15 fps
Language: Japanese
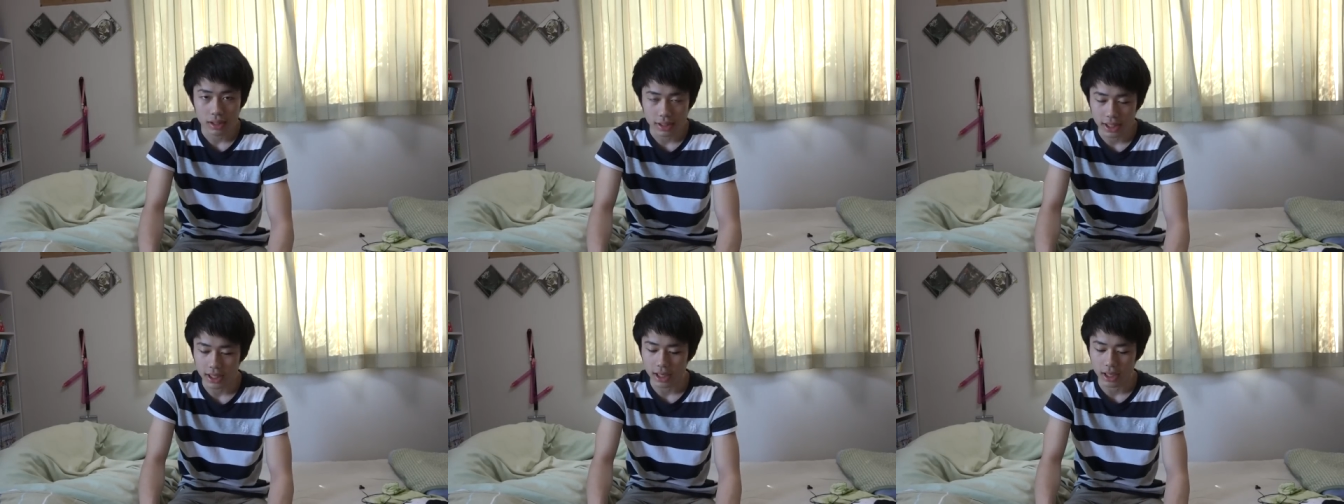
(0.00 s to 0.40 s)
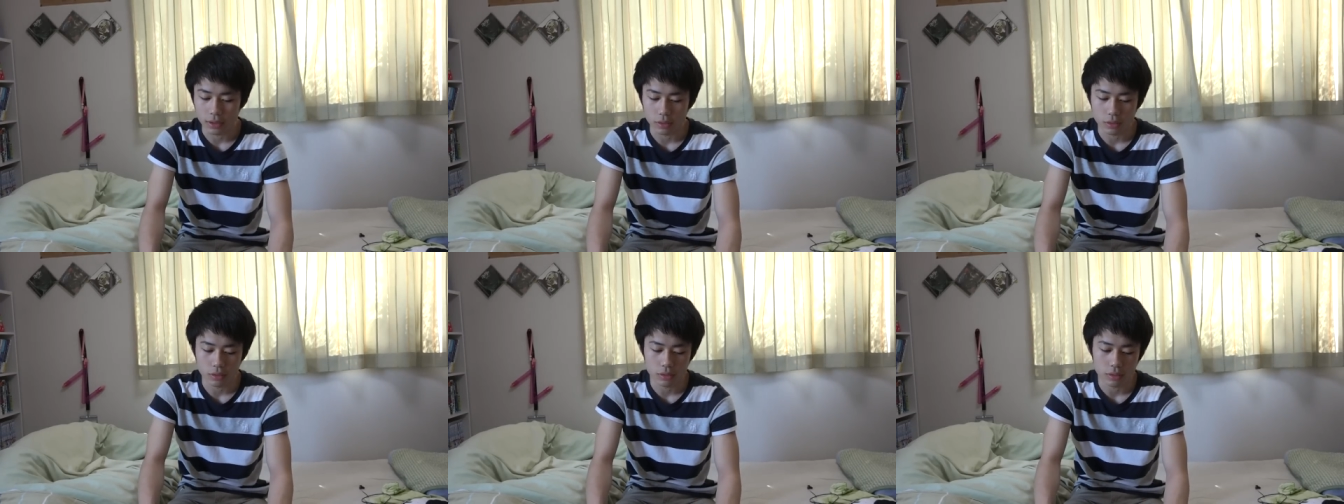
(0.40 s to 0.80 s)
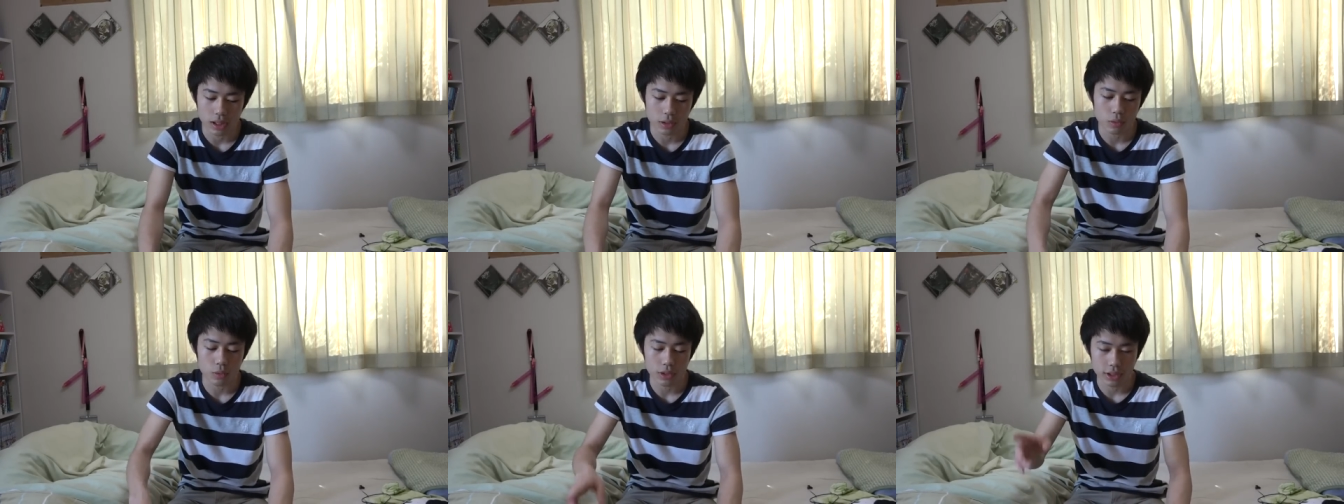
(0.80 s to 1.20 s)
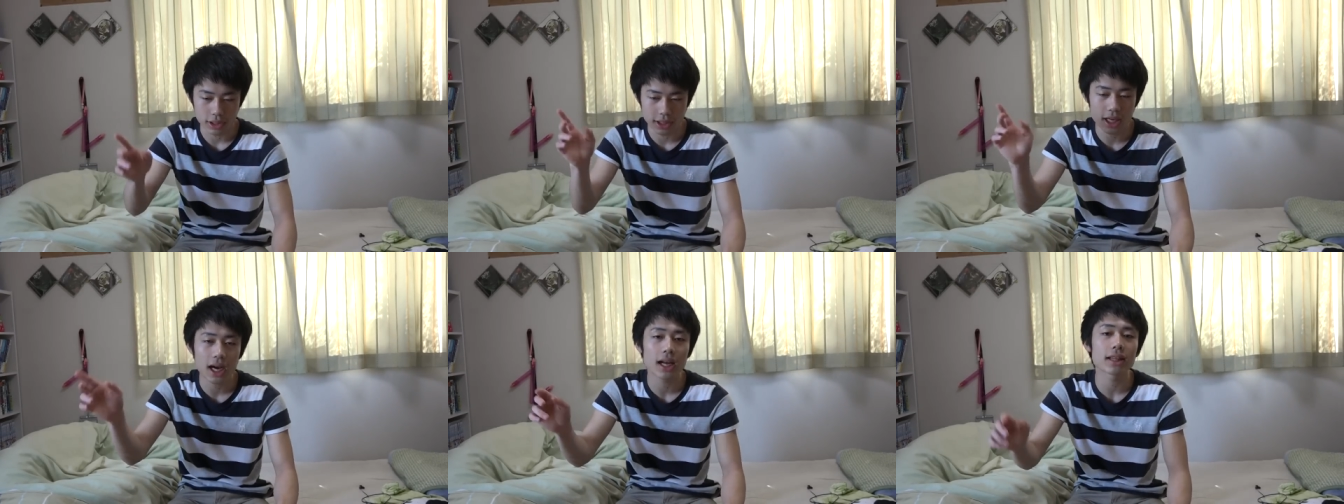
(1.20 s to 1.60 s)
ね、あの子
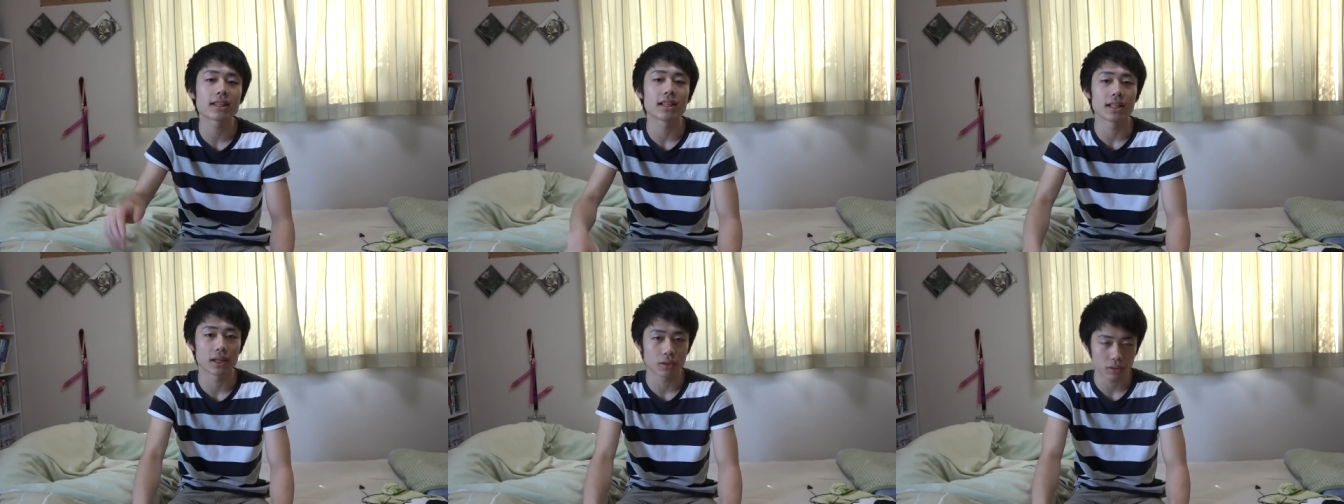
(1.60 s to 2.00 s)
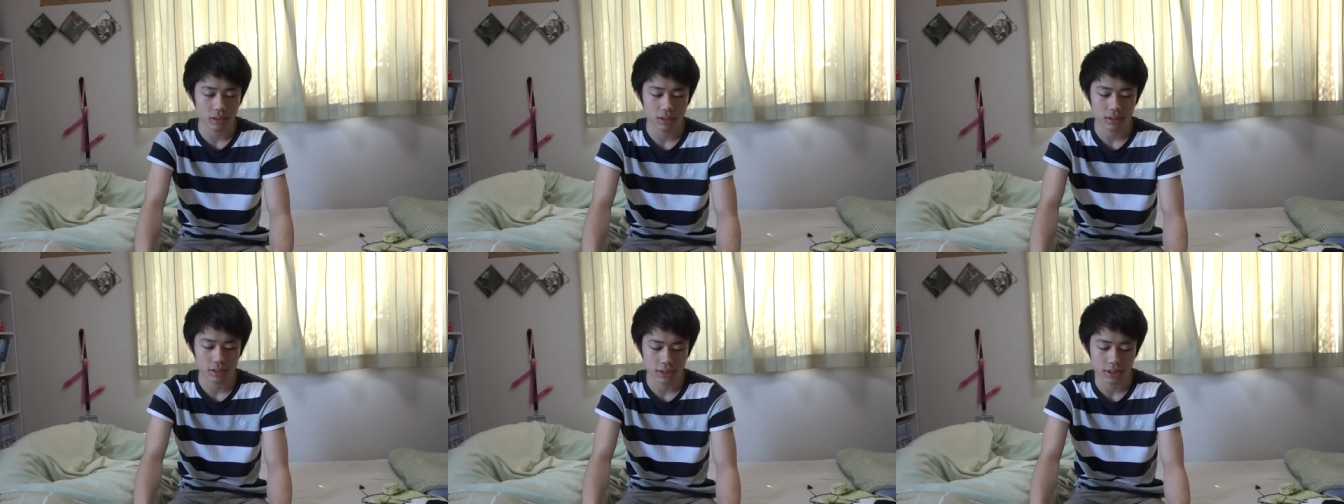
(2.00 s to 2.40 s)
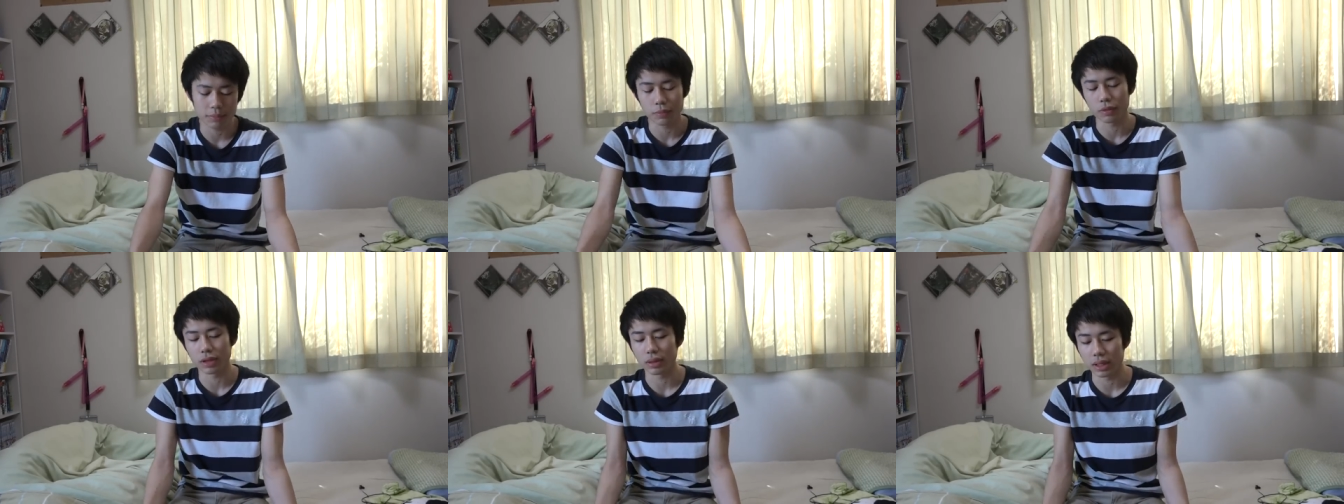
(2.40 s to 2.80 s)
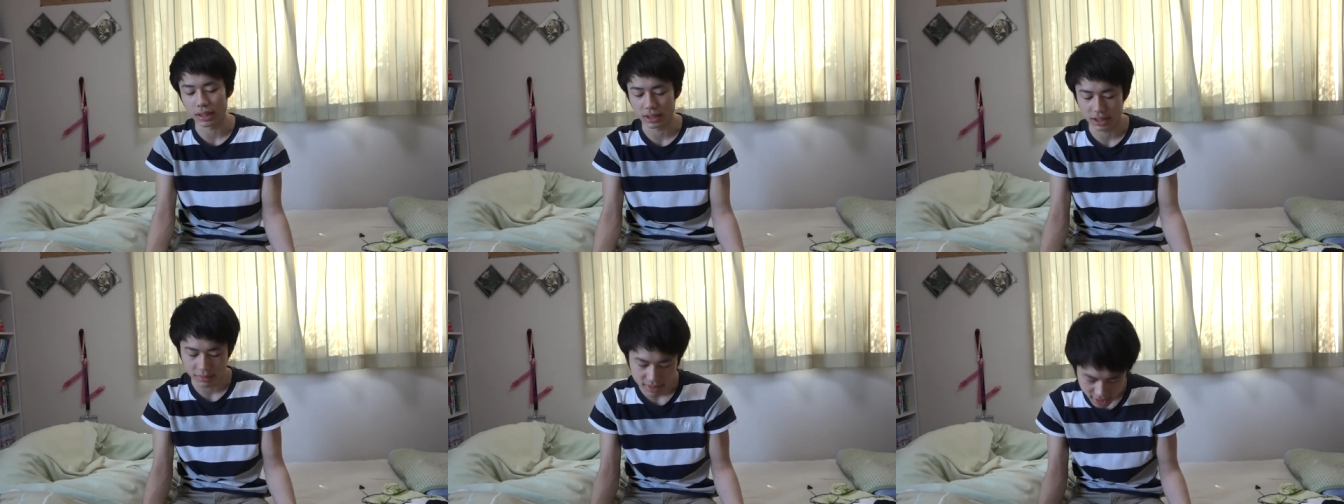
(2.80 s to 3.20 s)
嫌がってただろう。ね、僕が「
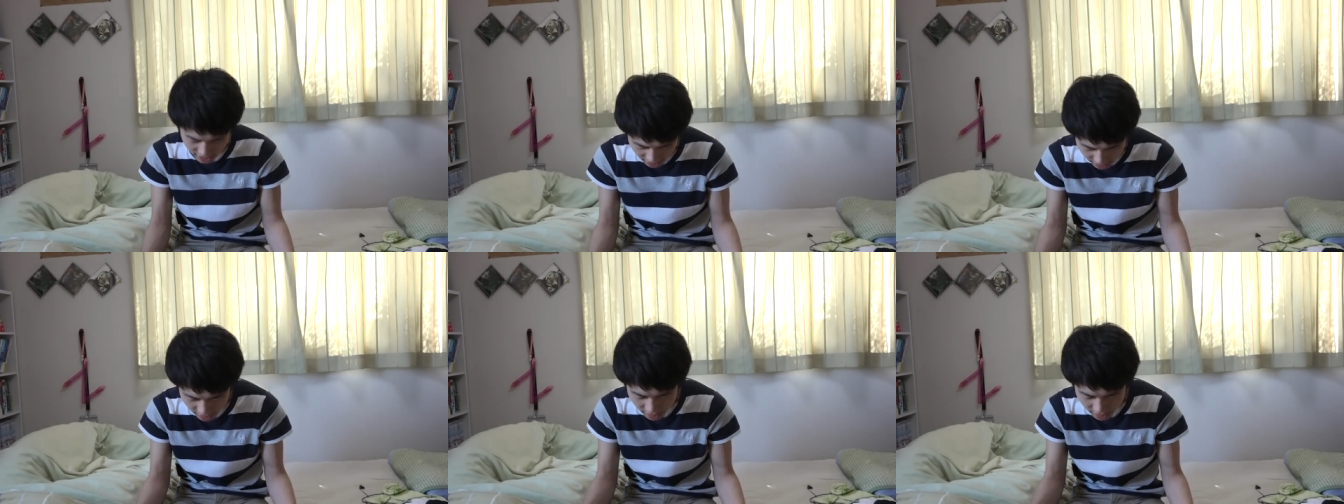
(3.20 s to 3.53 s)
あ、すいません、